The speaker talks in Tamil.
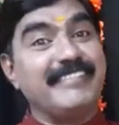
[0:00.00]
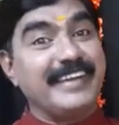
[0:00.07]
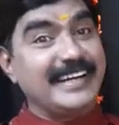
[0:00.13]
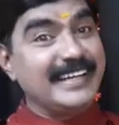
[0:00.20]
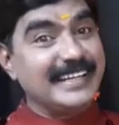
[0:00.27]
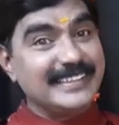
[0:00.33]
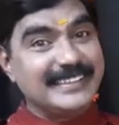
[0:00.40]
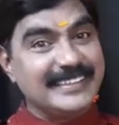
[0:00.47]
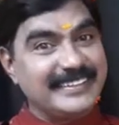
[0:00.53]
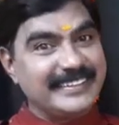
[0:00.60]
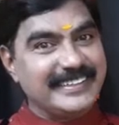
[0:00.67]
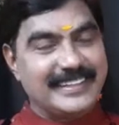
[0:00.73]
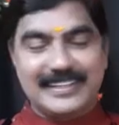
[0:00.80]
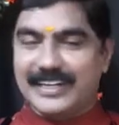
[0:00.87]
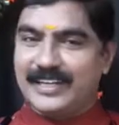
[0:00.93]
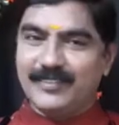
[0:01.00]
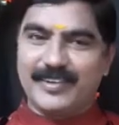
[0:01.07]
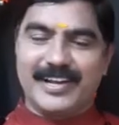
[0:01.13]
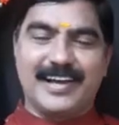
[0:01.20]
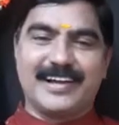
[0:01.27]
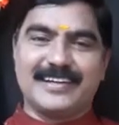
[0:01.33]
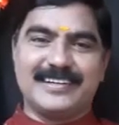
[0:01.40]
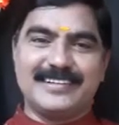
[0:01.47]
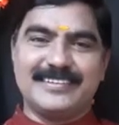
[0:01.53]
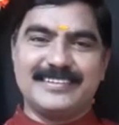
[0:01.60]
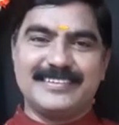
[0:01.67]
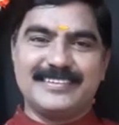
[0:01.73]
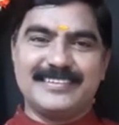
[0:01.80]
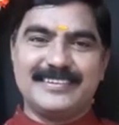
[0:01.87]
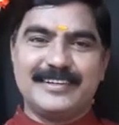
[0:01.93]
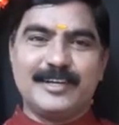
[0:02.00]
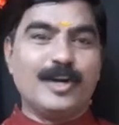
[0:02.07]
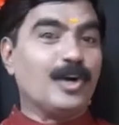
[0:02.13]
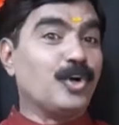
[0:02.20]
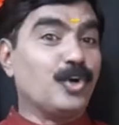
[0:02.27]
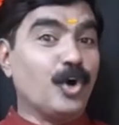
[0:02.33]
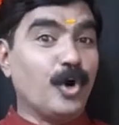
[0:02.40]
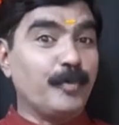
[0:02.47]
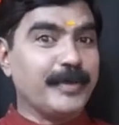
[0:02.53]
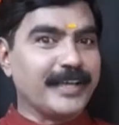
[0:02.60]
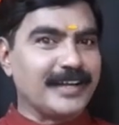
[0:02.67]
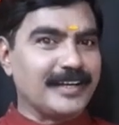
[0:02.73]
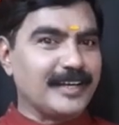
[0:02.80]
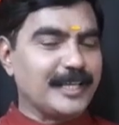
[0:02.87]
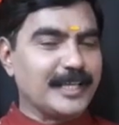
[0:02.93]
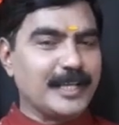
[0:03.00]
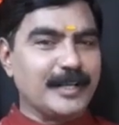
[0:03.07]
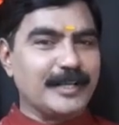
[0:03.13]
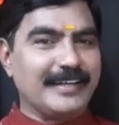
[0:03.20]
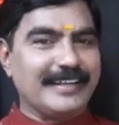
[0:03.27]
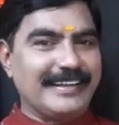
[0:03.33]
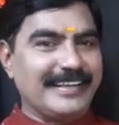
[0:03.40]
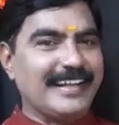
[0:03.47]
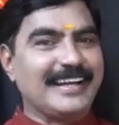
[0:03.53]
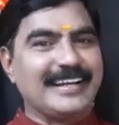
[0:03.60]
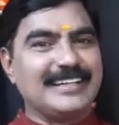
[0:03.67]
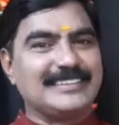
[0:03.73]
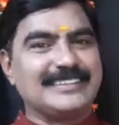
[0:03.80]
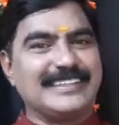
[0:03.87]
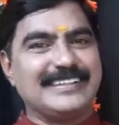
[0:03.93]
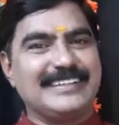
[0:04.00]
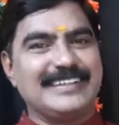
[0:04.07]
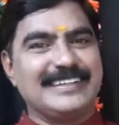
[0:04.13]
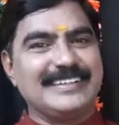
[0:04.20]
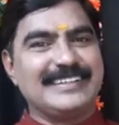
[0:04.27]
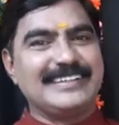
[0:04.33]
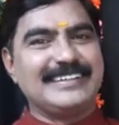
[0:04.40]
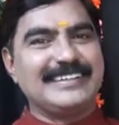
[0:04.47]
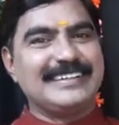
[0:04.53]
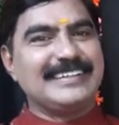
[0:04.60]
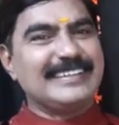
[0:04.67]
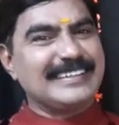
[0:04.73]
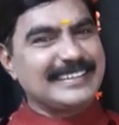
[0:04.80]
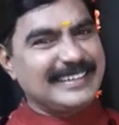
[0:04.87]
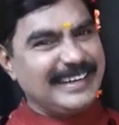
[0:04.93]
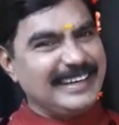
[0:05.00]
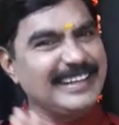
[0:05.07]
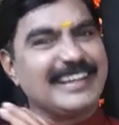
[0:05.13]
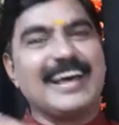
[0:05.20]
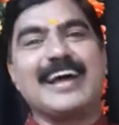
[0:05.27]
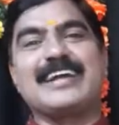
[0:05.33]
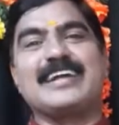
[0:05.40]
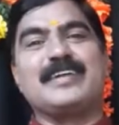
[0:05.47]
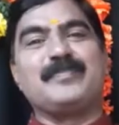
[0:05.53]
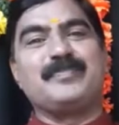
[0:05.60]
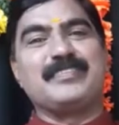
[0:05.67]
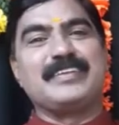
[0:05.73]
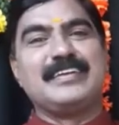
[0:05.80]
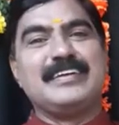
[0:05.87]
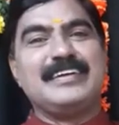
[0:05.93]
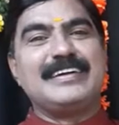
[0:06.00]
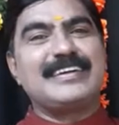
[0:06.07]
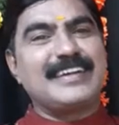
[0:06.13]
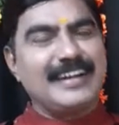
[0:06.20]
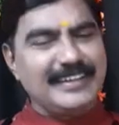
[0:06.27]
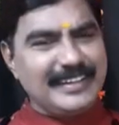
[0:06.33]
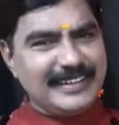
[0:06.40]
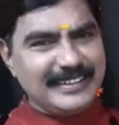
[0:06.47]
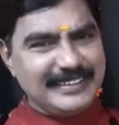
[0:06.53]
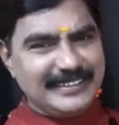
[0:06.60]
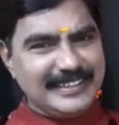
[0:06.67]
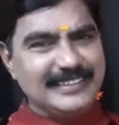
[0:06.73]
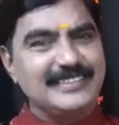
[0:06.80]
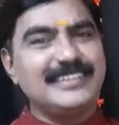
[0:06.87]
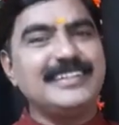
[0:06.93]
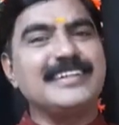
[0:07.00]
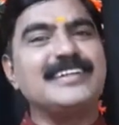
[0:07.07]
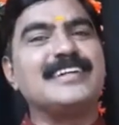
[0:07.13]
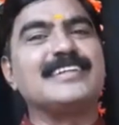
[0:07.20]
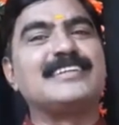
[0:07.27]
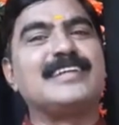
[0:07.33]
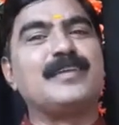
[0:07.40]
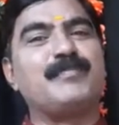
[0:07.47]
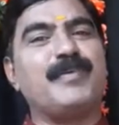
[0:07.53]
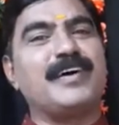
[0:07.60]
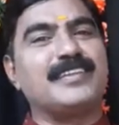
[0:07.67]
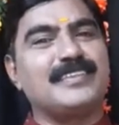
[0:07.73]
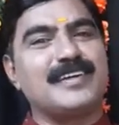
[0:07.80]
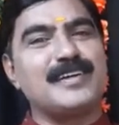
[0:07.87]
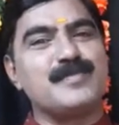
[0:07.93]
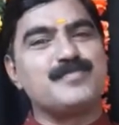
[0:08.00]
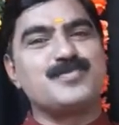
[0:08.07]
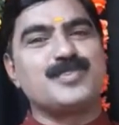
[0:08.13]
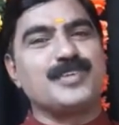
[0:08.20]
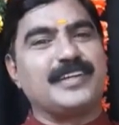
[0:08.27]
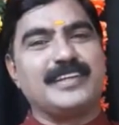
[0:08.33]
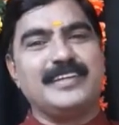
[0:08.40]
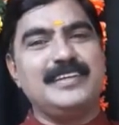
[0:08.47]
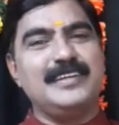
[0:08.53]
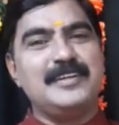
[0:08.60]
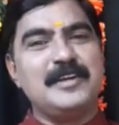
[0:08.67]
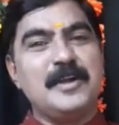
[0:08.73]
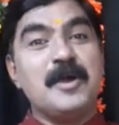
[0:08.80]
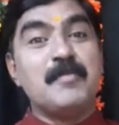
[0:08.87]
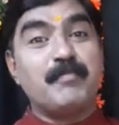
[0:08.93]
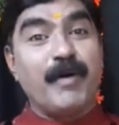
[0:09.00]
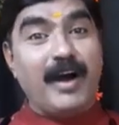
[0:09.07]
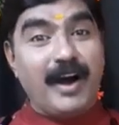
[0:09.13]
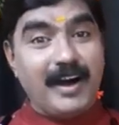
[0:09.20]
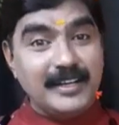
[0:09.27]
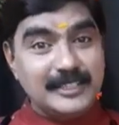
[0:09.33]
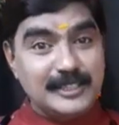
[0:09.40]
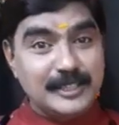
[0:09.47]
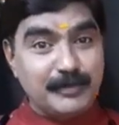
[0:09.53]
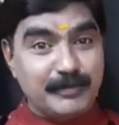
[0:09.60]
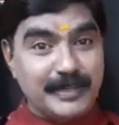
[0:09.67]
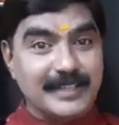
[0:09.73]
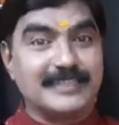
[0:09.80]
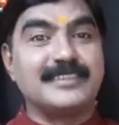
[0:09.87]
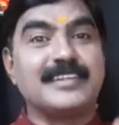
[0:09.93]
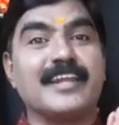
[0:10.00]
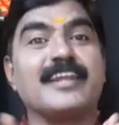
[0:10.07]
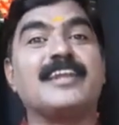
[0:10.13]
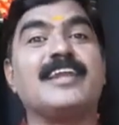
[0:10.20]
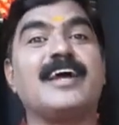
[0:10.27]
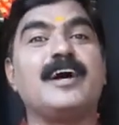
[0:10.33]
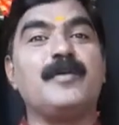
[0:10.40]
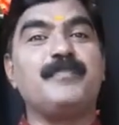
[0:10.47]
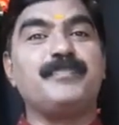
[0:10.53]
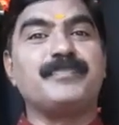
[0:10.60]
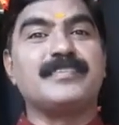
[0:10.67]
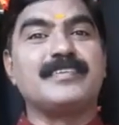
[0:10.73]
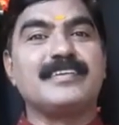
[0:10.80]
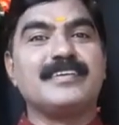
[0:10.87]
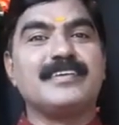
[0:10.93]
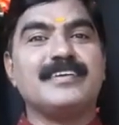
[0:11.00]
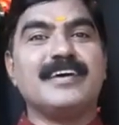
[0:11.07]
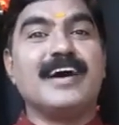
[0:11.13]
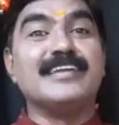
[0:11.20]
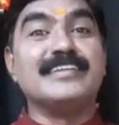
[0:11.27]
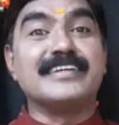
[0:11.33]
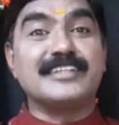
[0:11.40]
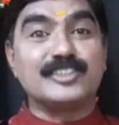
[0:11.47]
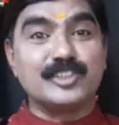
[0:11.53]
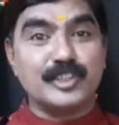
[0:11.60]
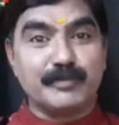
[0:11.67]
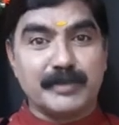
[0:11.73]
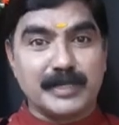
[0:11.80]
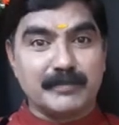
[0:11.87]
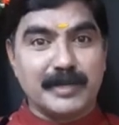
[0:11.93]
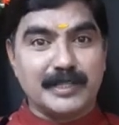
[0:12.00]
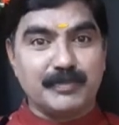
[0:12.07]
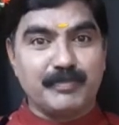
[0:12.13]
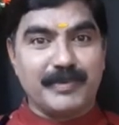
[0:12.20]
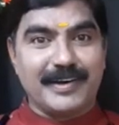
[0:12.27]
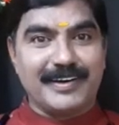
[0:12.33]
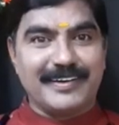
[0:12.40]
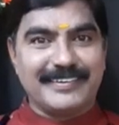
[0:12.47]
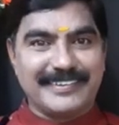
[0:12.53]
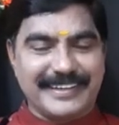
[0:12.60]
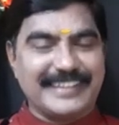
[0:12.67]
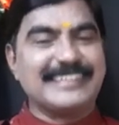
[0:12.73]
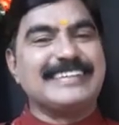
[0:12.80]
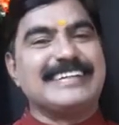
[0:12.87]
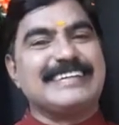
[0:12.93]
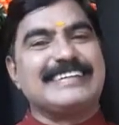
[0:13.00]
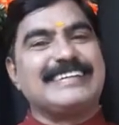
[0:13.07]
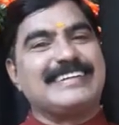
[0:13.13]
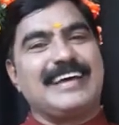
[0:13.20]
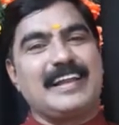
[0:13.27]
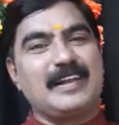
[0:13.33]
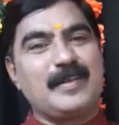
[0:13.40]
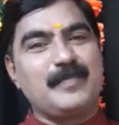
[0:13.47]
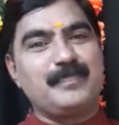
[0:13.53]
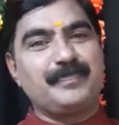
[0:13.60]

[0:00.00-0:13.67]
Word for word: வெண்ணை திருடைய கல்வனாக கோபியர்களுடைய லீலைகள் செய்த கள்ளனாக கண்ணனை எந்த இடத்தில் பார்த்தாலும் சரி பார்க்கும் இடத்தில் எல்லாம் அந்த கிருஷ்ண பரமாத்மா நிறைந்திருக்கிறான்